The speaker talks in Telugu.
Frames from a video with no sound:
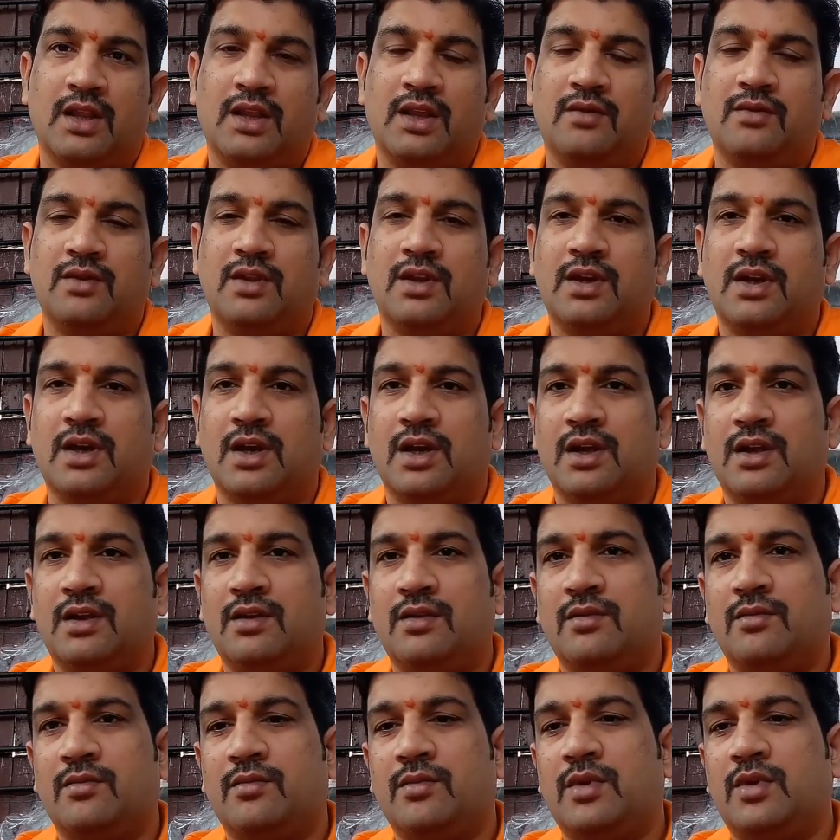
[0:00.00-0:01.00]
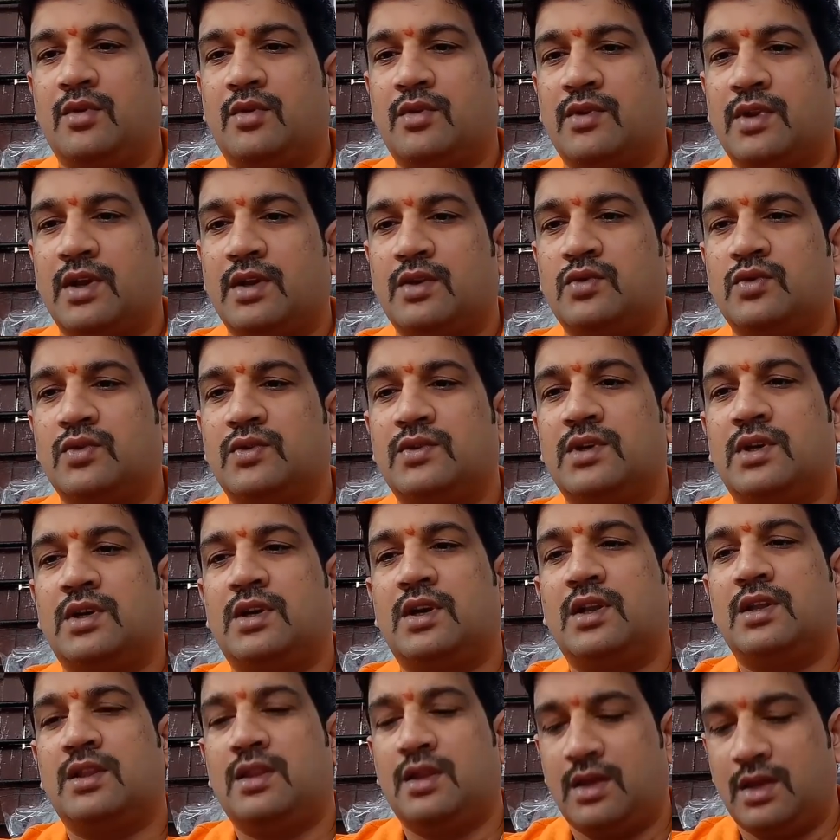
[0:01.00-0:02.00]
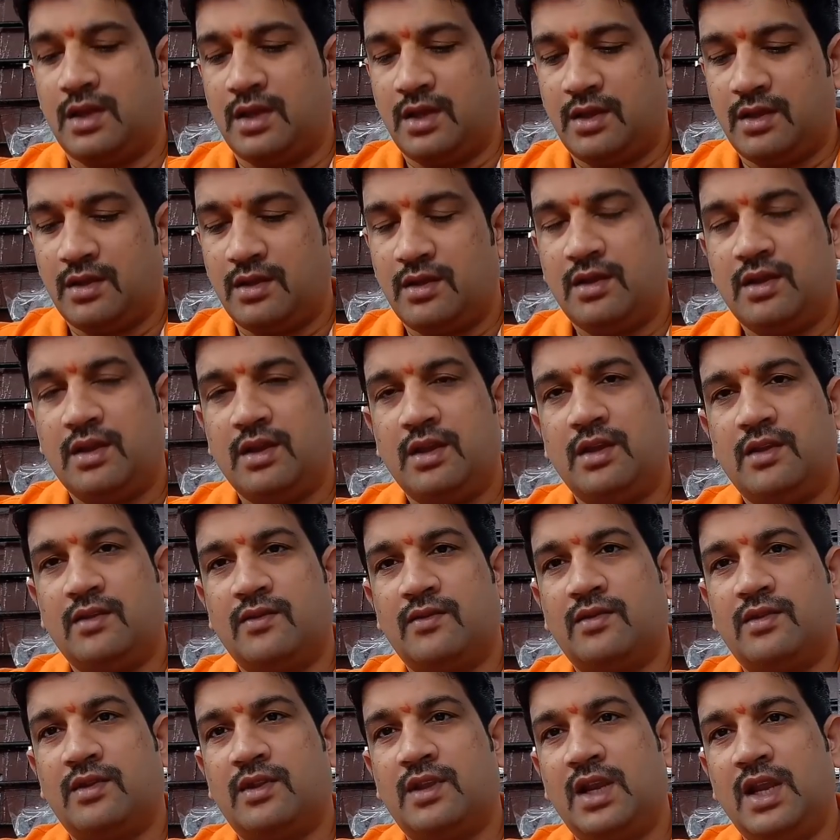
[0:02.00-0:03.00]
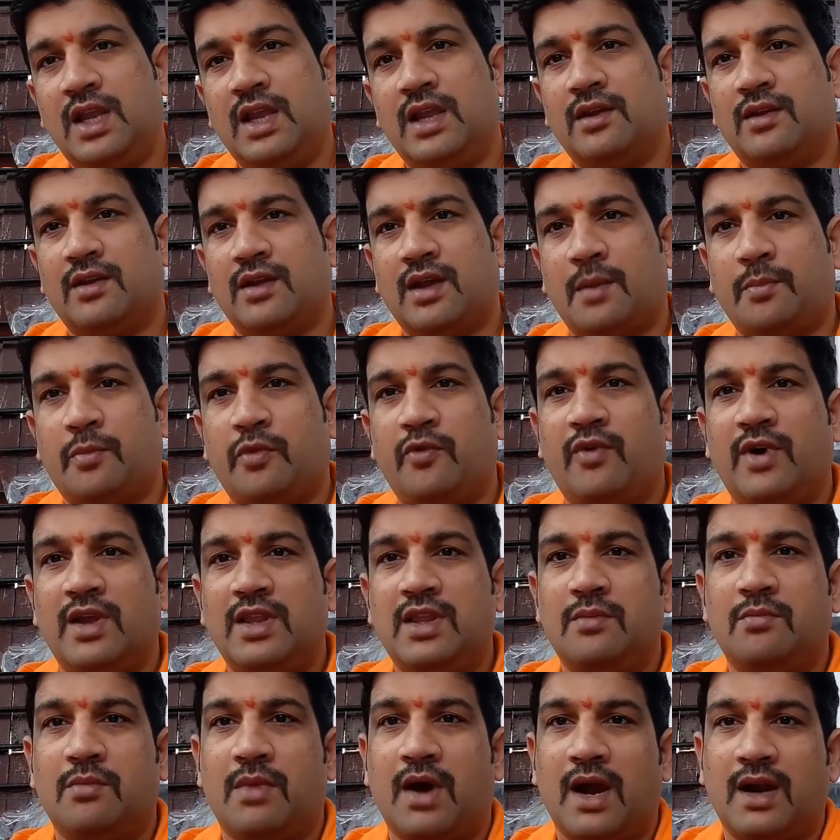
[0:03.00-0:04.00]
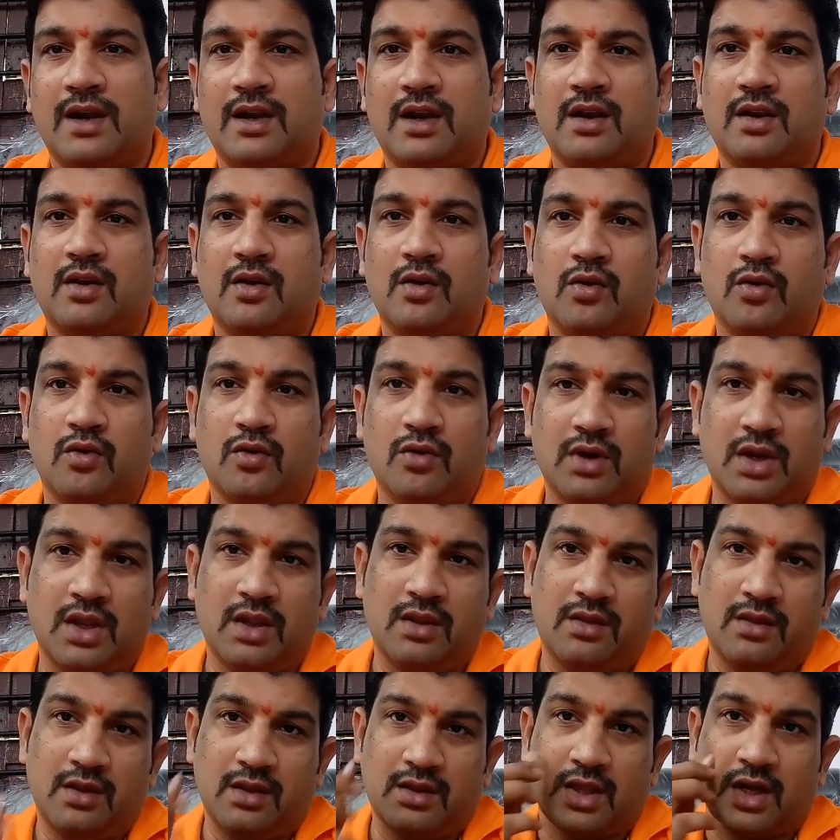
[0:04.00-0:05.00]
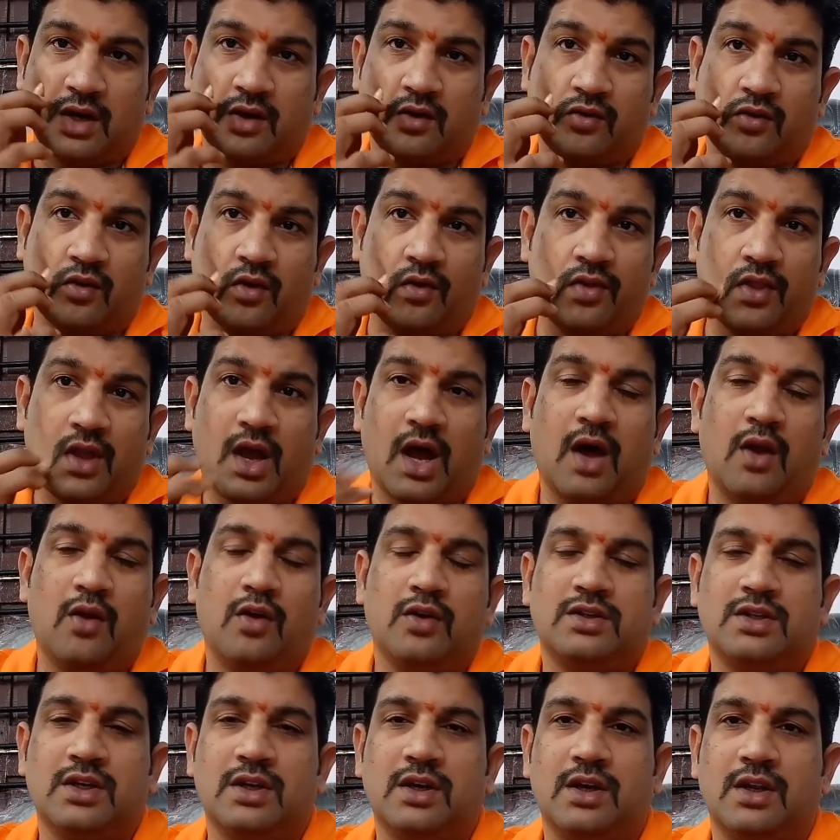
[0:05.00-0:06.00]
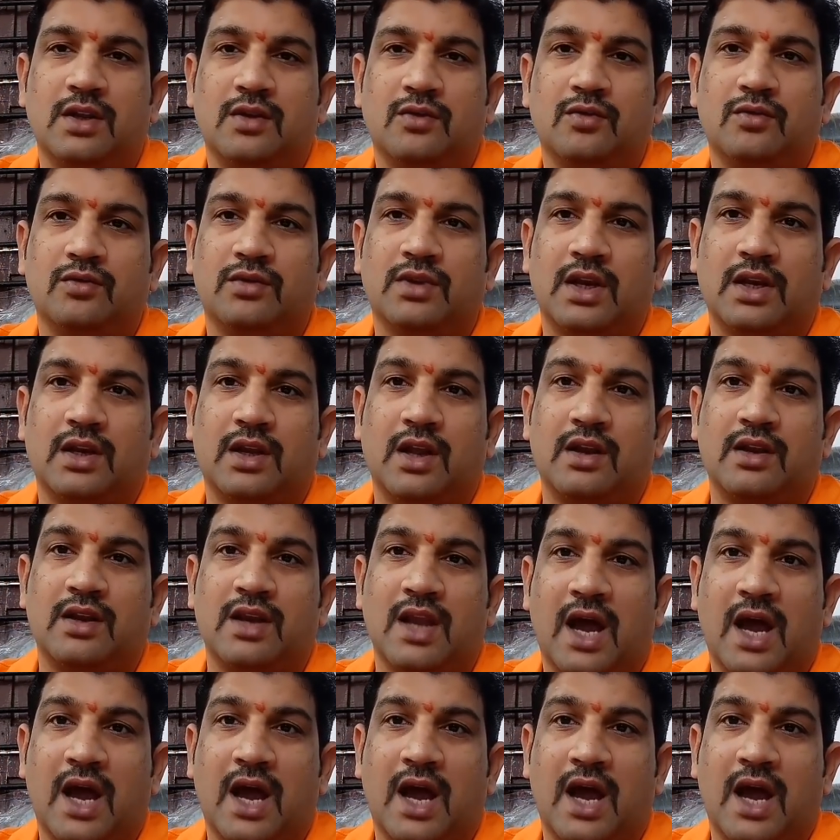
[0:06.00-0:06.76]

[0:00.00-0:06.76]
అదేవిధంగా మీరు ఒకసారి చూసినట్లయితే ఈ స్త్రీ అపవాది మాటలకు లోనైంది తనకు సొంత ఆలోచన లేదు తనకి